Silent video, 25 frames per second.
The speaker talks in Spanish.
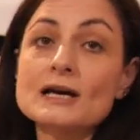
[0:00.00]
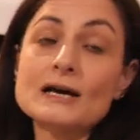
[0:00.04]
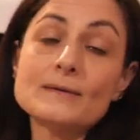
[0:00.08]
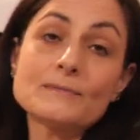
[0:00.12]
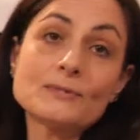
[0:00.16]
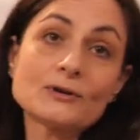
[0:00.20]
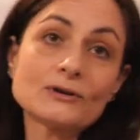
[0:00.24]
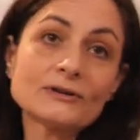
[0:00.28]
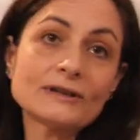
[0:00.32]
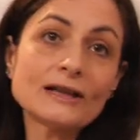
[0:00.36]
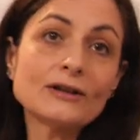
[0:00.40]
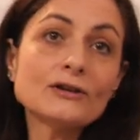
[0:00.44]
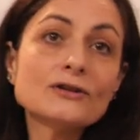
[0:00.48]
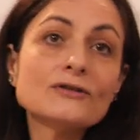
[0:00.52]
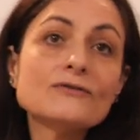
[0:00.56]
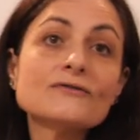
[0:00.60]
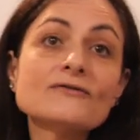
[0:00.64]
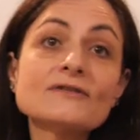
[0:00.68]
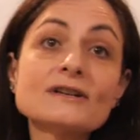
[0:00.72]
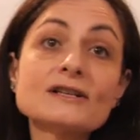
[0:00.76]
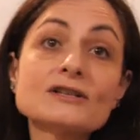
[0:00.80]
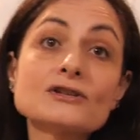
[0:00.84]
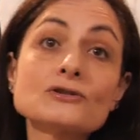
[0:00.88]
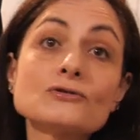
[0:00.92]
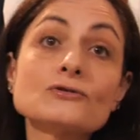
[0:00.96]
aportando
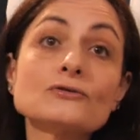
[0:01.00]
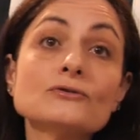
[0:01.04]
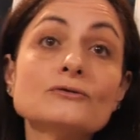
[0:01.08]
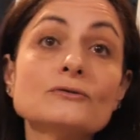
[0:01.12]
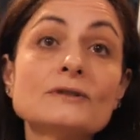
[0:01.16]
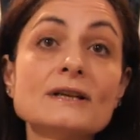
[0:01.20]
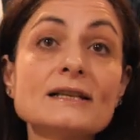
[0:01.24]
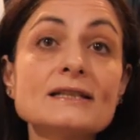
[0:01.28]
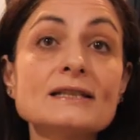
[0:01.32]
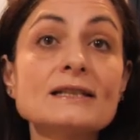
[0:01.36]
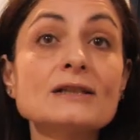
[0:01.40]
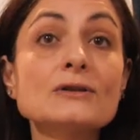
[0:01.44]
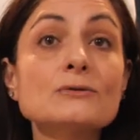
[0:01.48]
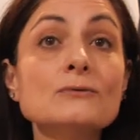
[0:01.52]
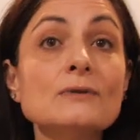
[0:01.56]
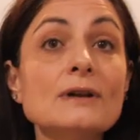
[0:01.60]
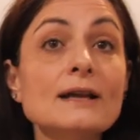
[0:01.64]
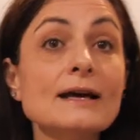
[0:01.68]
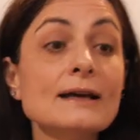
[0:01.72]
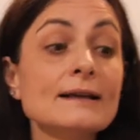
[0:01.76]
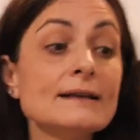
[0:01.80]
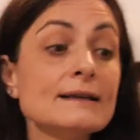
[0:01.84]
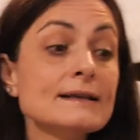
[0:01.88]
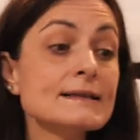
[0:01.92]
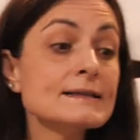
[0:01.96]
infraestructuras
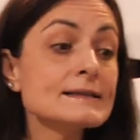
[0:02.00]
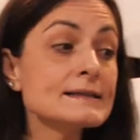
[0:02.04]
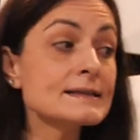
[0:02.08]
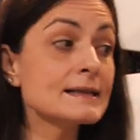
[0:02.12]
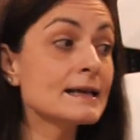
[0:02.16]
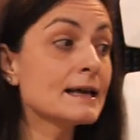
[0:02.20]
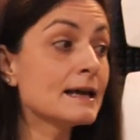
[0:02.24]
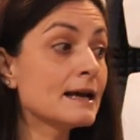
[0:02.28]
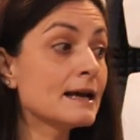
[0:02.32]
singulares,